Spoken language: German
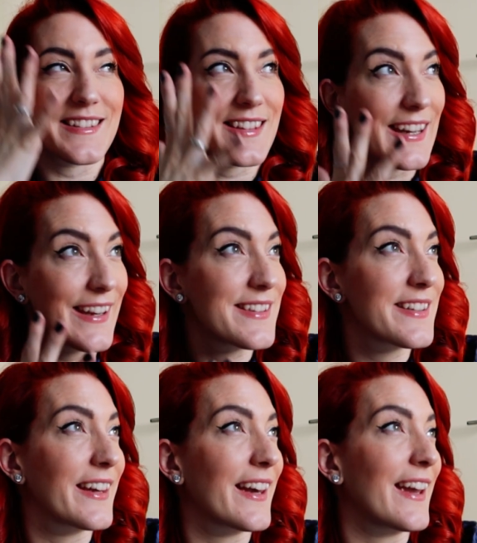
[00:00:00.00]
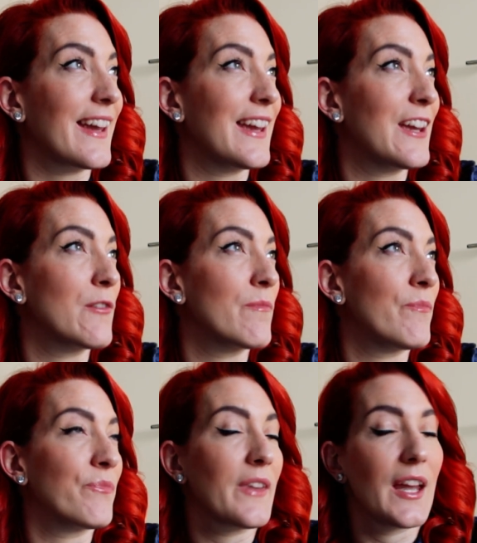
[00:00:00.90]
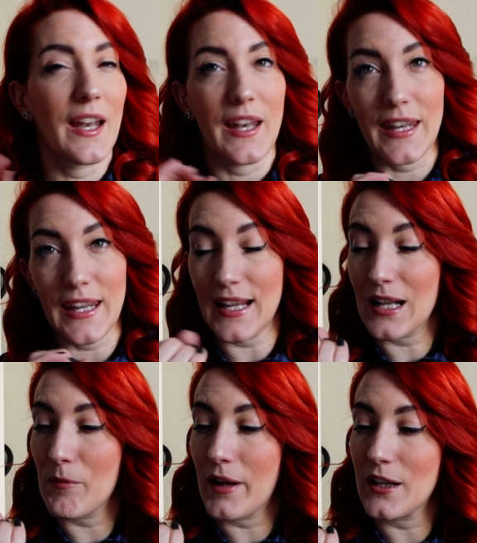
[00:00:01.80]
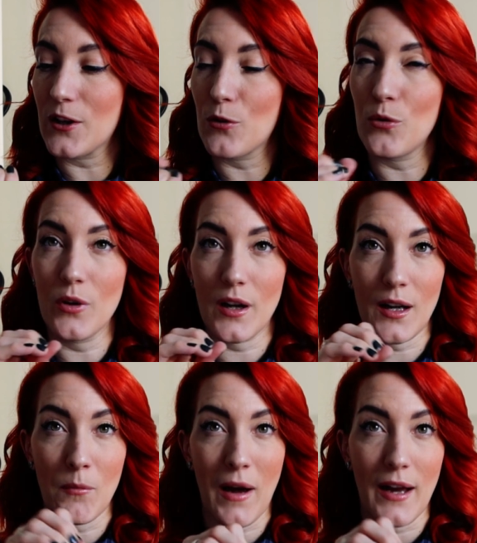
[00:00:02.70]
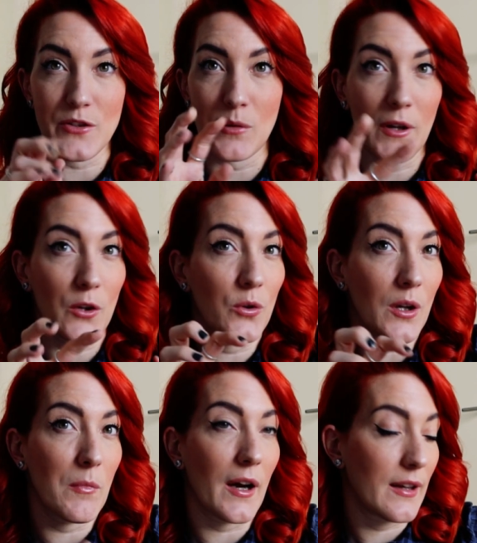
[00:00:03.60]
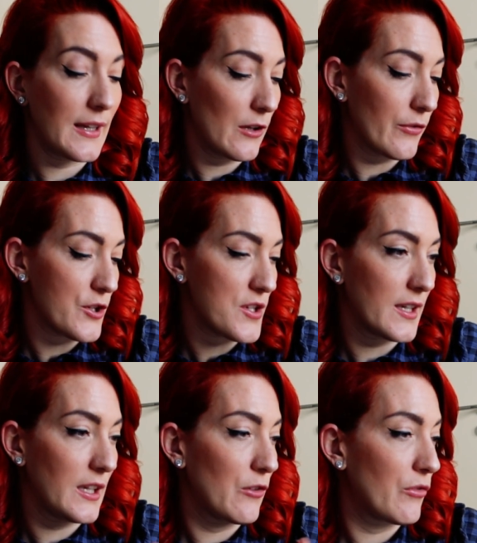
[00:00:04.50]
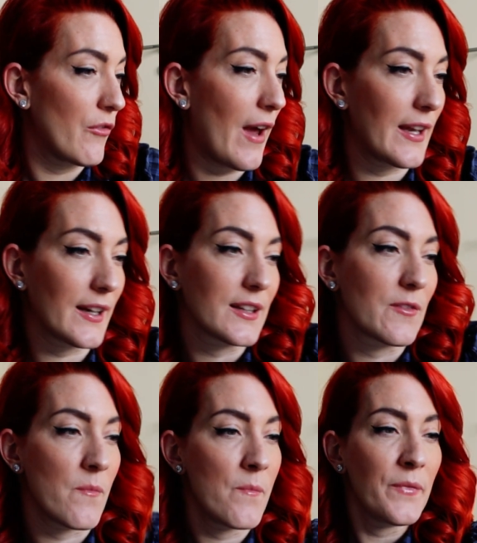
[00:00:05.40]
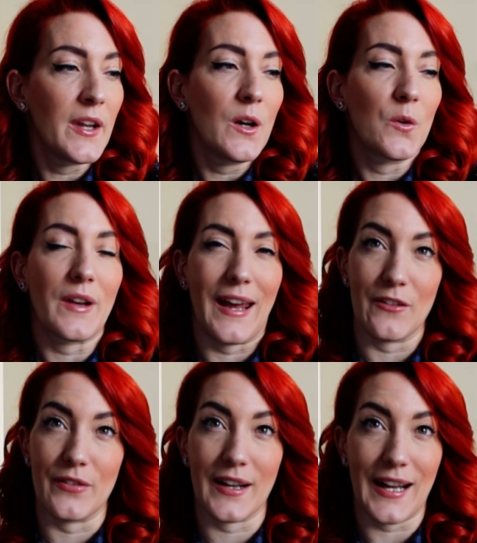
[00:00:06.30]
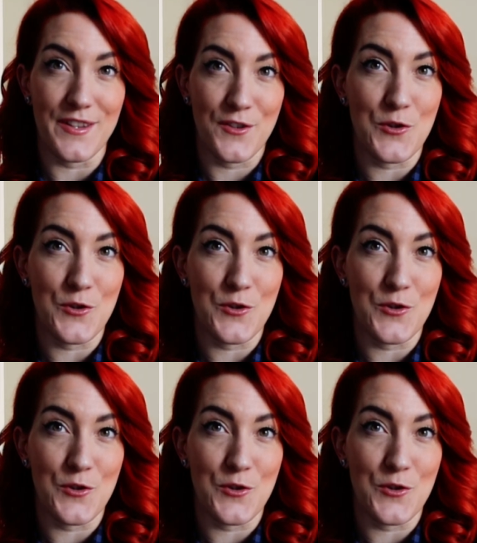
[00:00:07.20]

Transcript: Gesichtscreme, Nägelmaniküre, also eine Maniküre machen, Nägel frisch lackieren für Weihnachten und einfach ganz